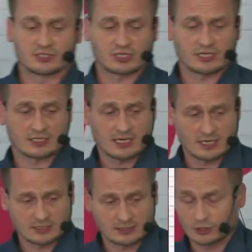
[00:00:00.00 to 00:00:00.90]
trzech
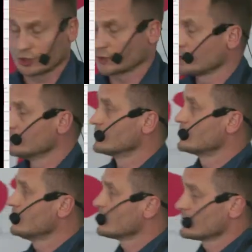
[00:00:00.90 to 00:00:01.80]
naraz, tylko robimy
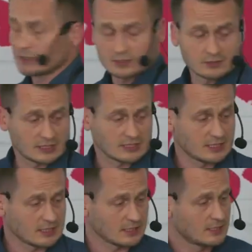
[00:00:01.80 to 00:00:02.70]
tylko jeden
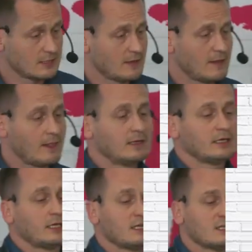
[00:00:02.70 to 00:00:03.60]
kontener
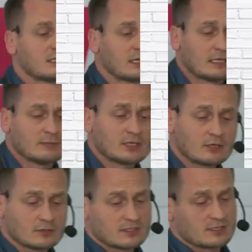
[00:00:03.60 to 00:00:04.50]
i dajemy
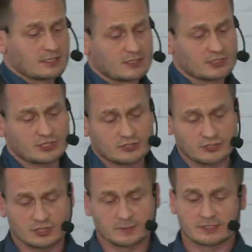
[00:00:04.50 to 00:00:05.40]
constraint, że
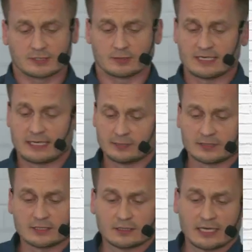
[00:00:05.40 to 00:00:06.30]
życzymy sobie, aby
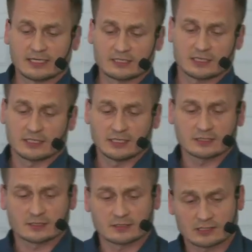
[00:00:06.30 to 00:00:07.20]
ten
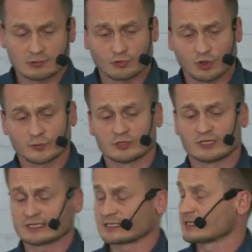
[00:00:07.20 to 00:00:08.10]
Nginx został
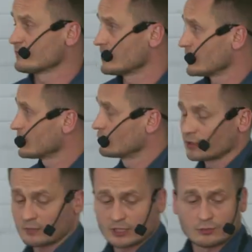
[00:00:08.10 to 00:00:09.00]
uruchomiony na serwerach,
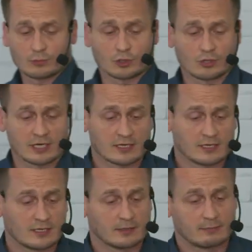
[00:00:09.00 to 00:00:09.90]
które mają rolę
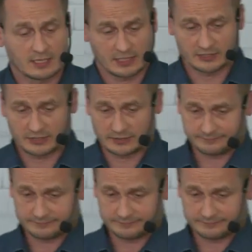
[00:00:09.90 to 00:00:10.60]
manager.